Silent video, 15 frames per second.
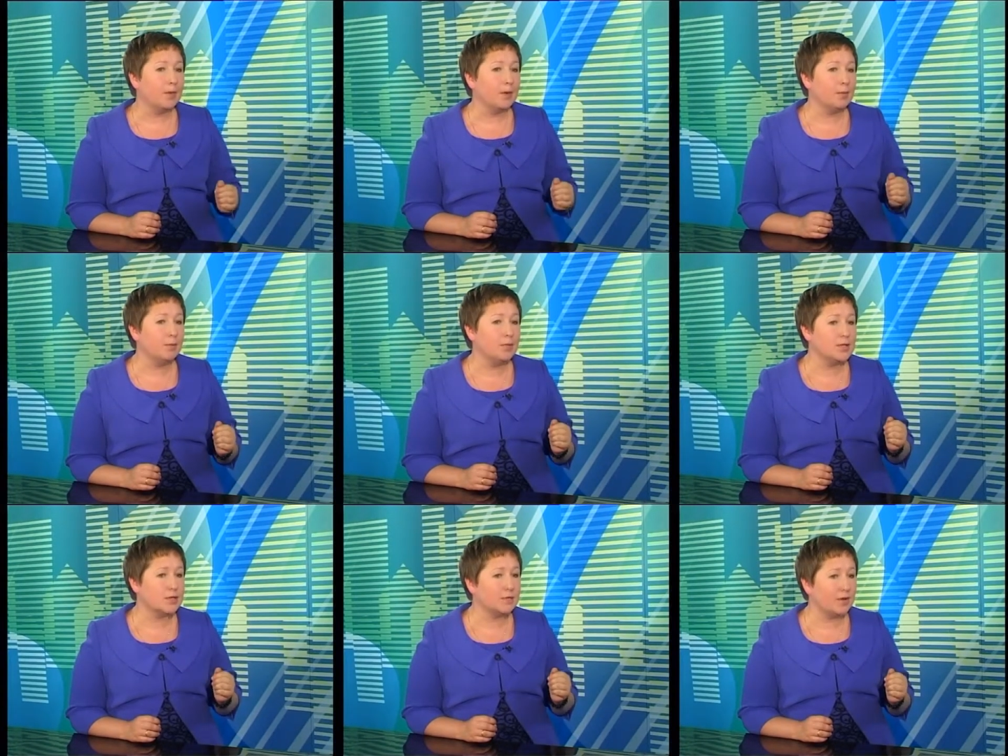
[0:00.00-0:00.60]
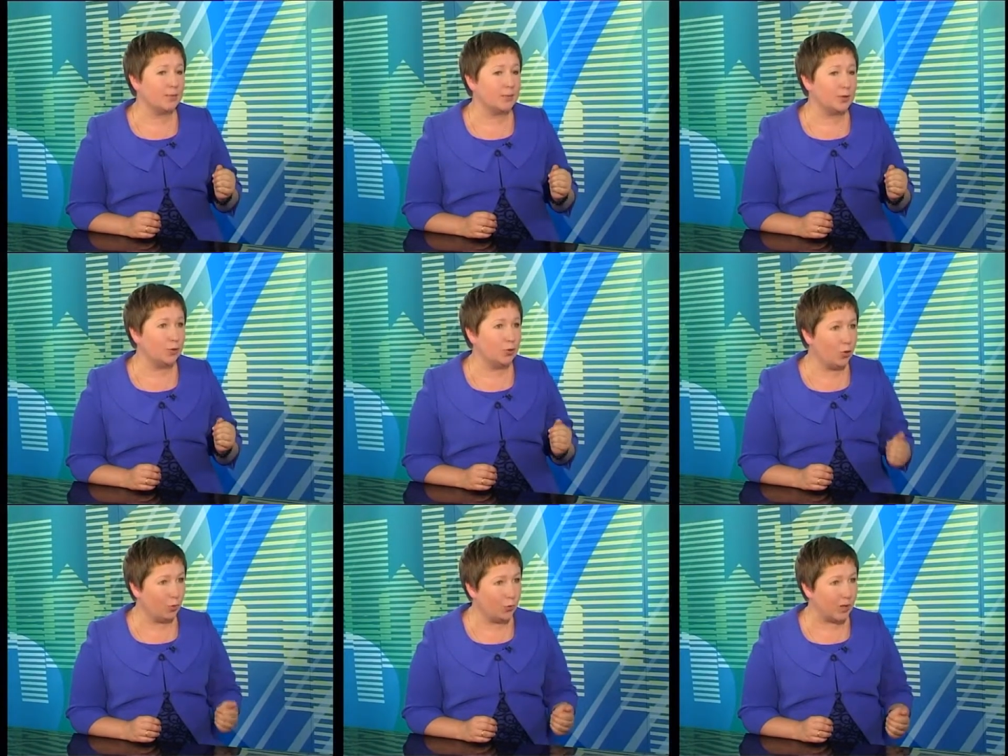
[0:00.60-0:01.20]
Мы с вами
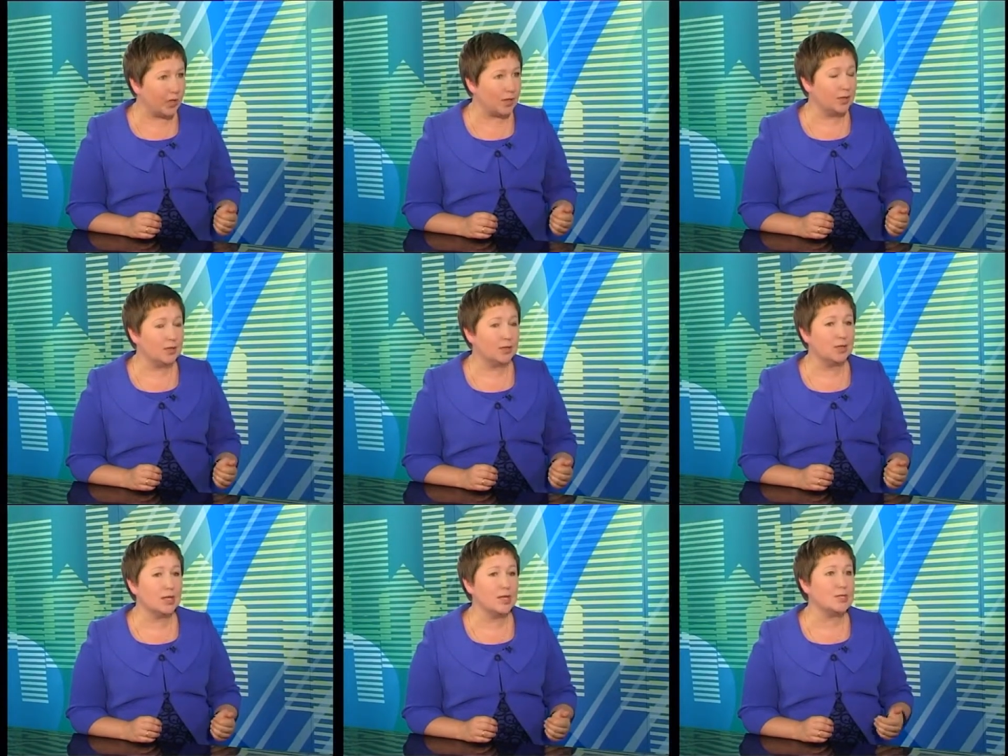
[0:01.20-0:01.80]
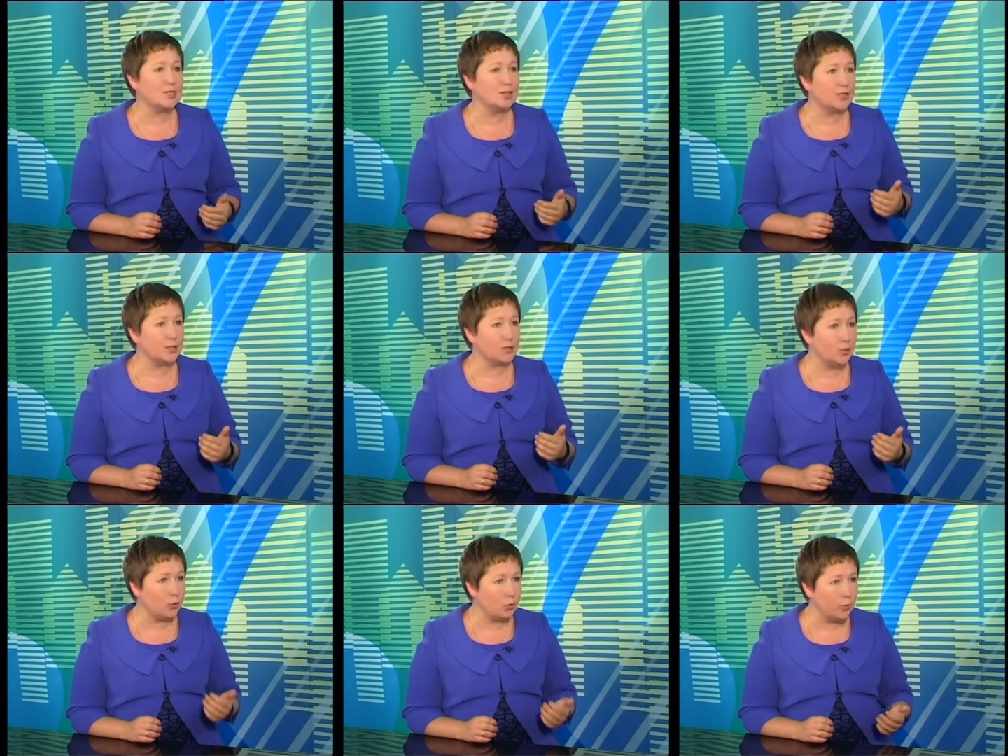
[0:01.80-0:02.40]
дома, нас
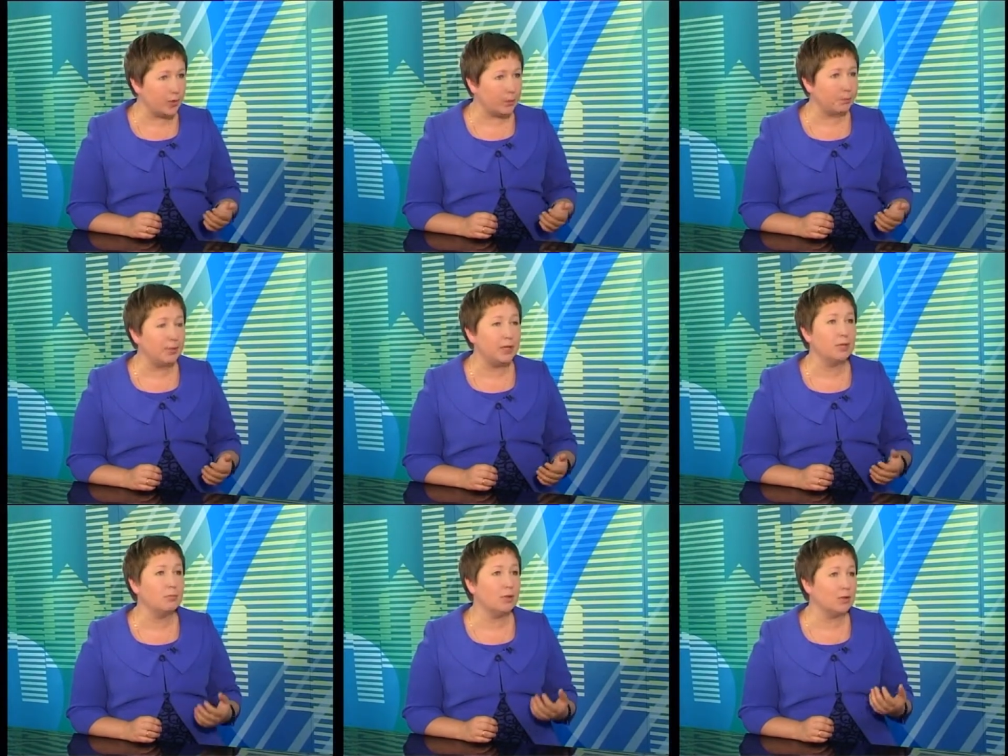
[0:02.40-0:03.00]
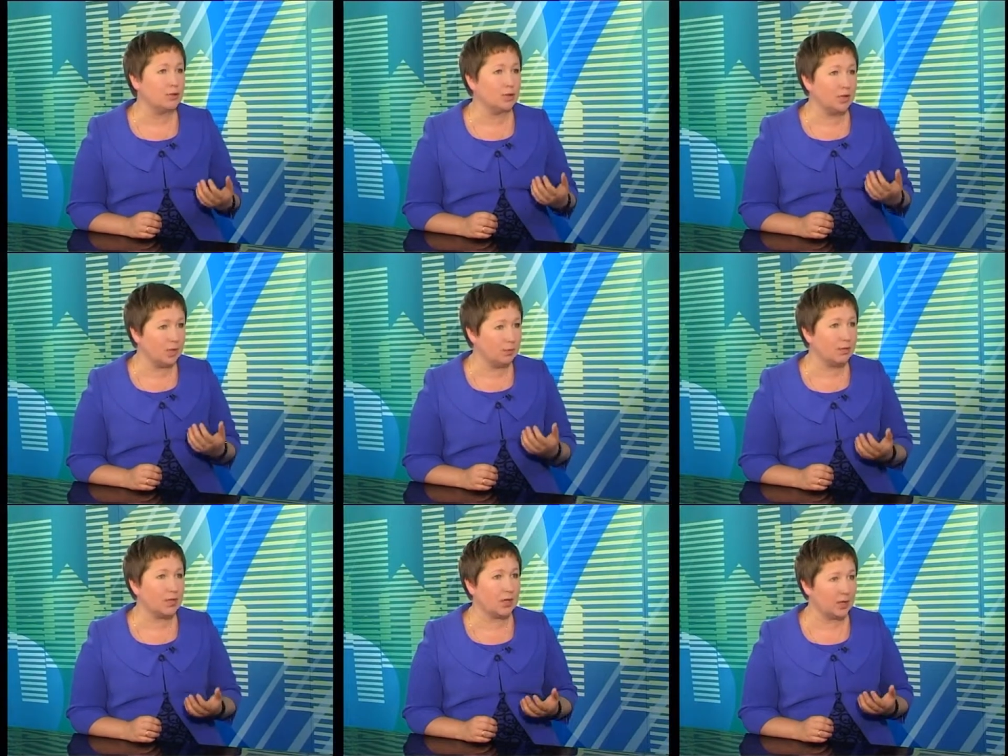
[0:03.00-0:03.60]
здесь любят, принимают
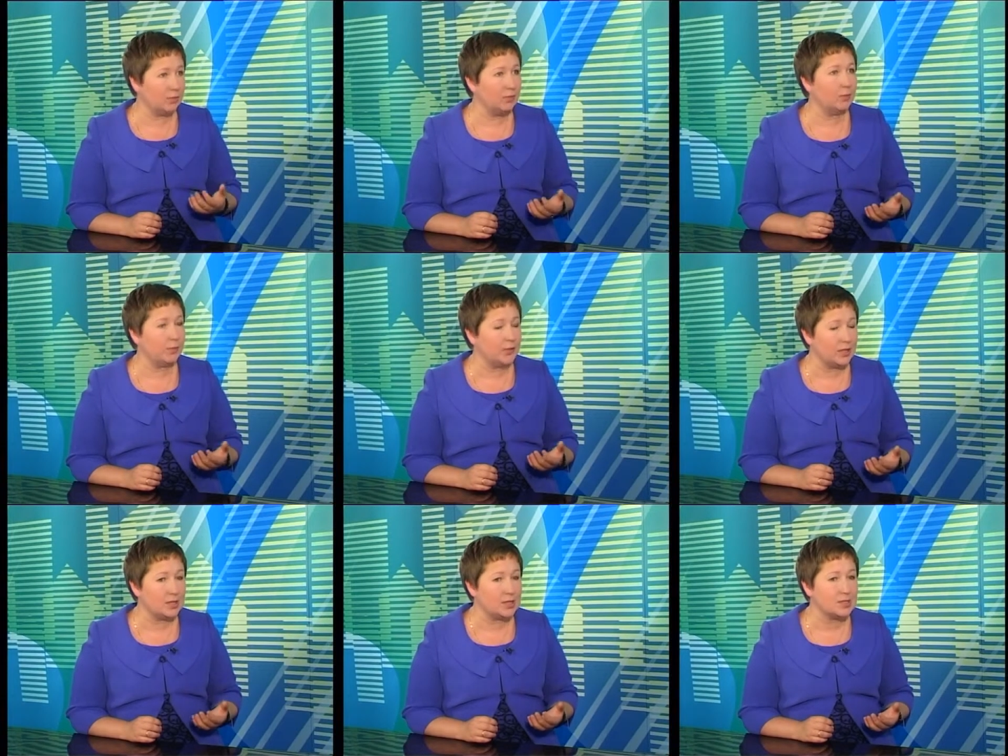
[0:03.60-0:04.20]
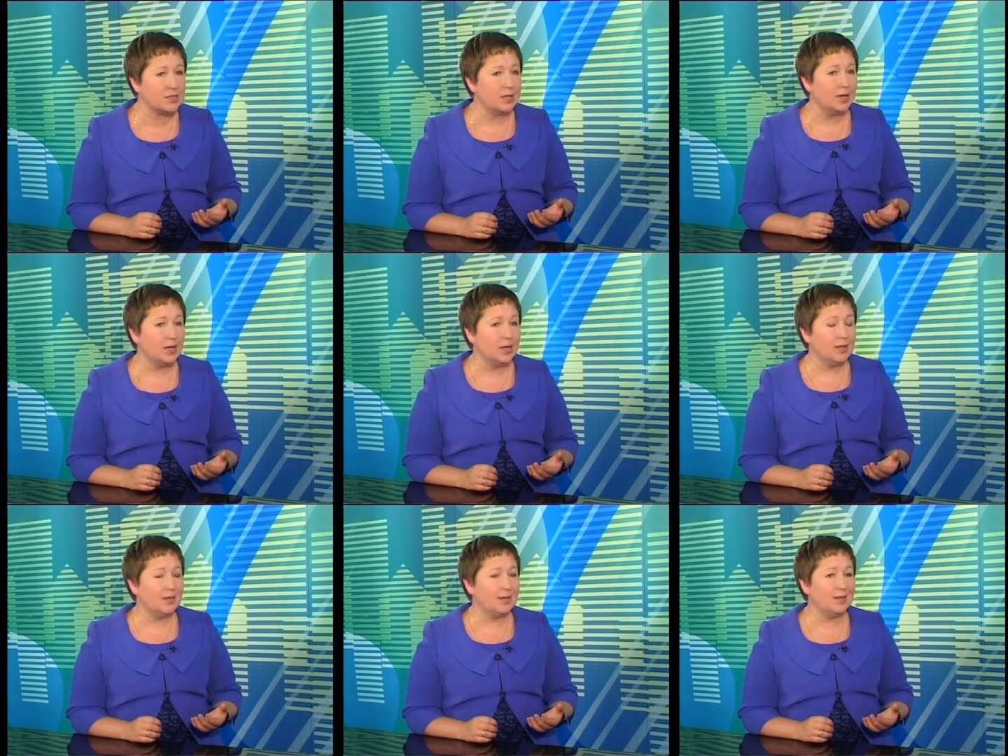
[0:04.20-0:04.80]
такими, какими мы есть,
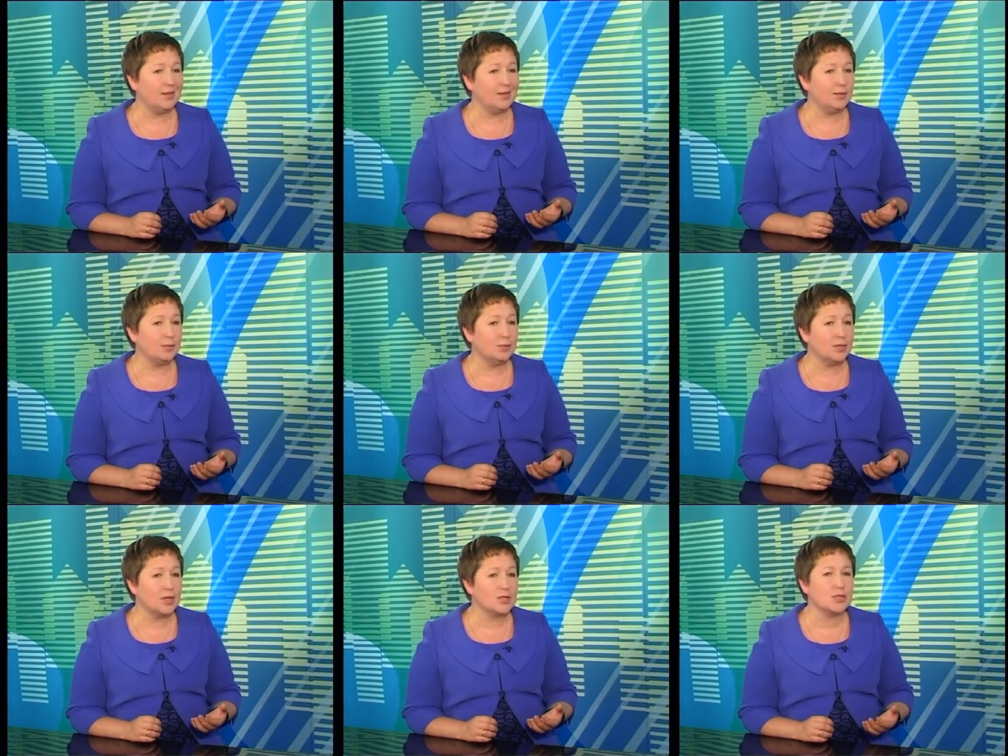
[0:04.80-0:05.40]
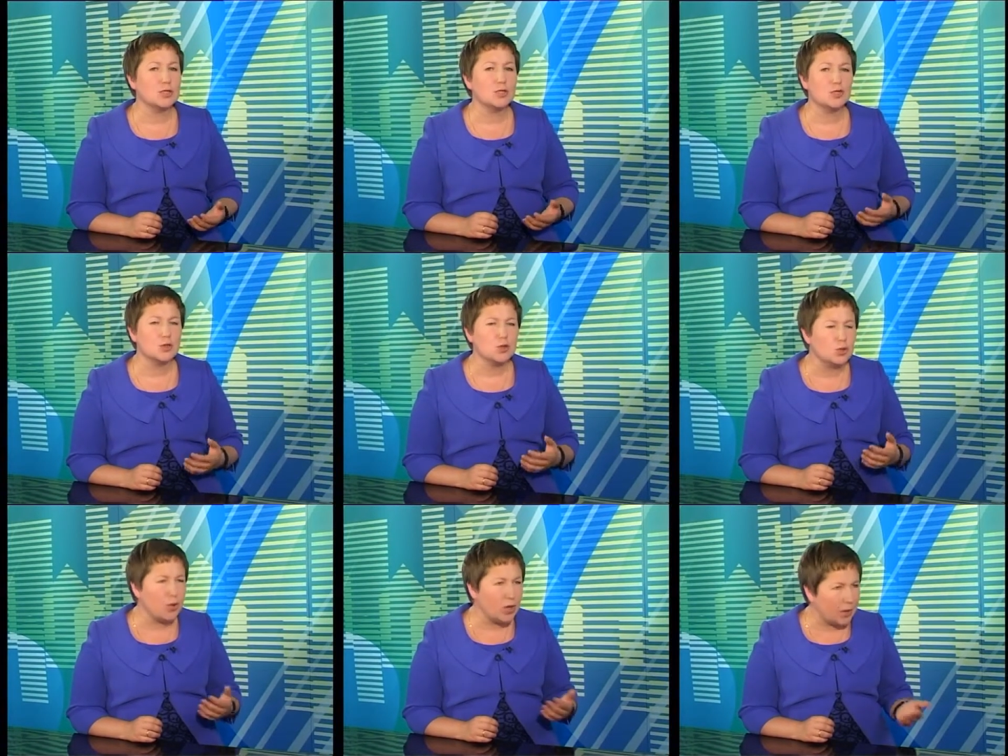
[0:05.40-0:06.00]
и у нас
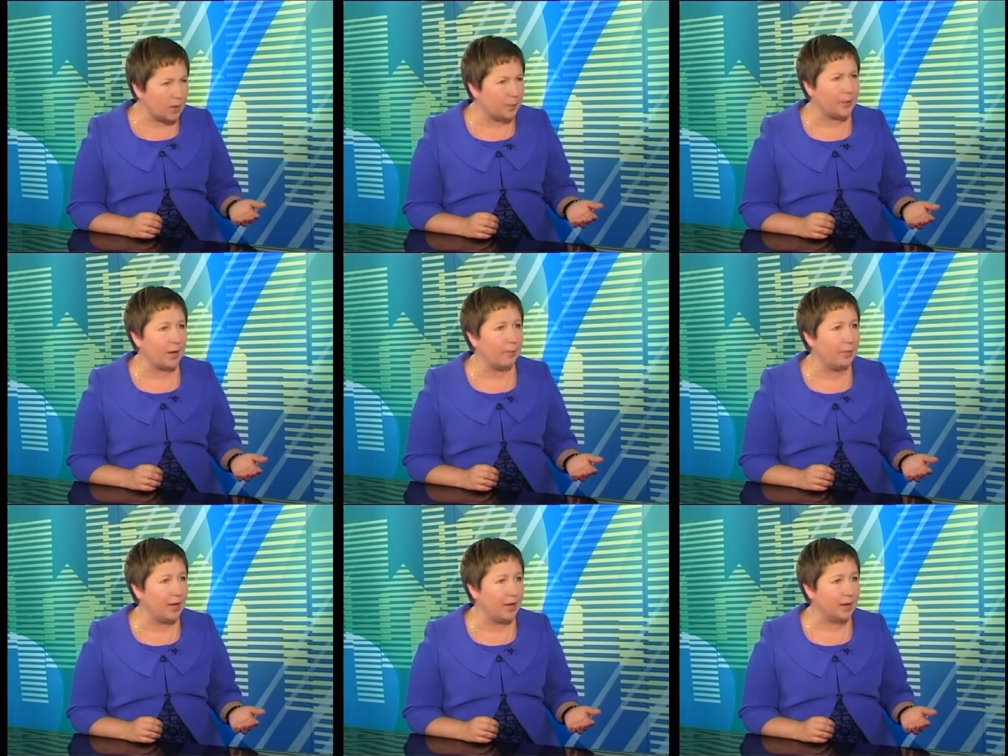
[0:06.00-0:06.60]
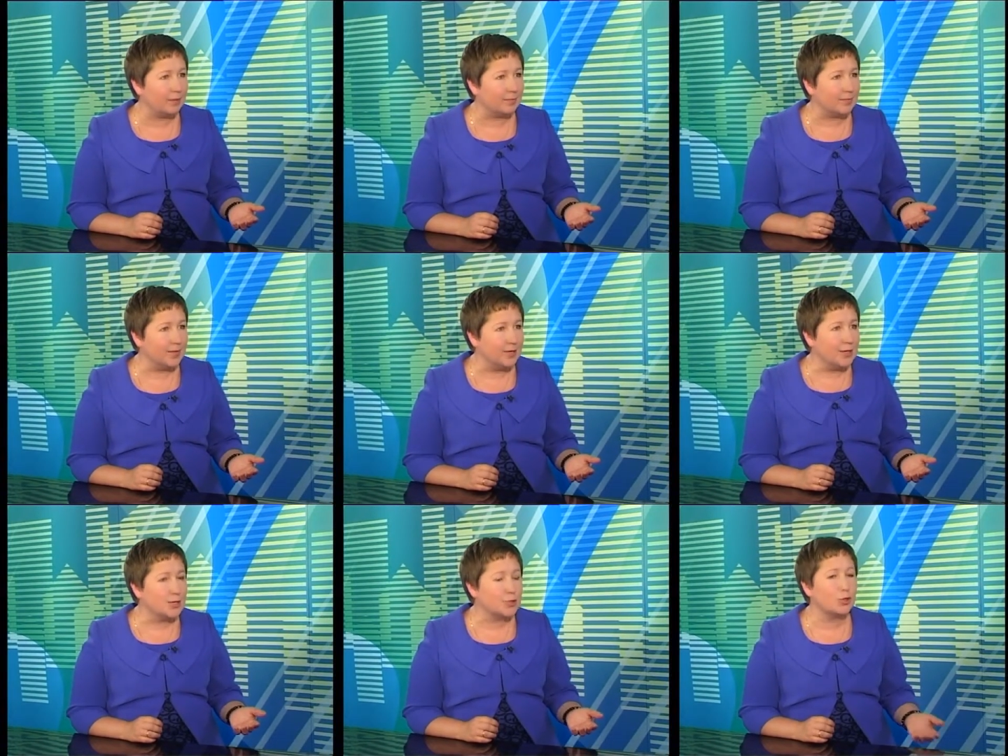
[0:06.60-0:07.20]
столько проблем,
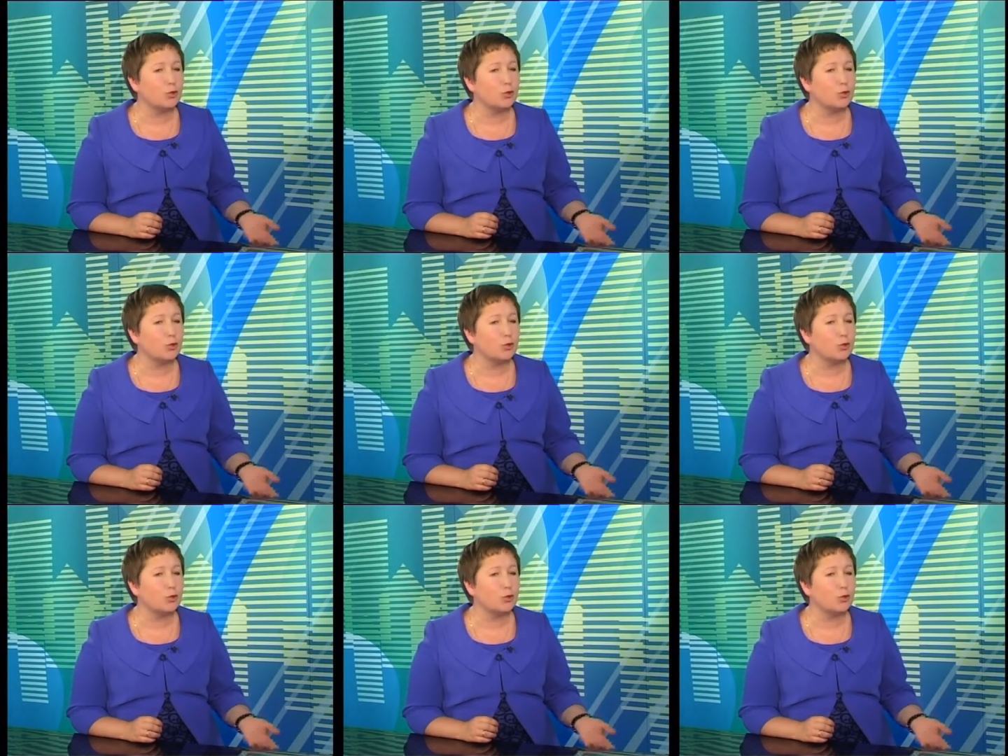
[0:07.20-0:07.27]
что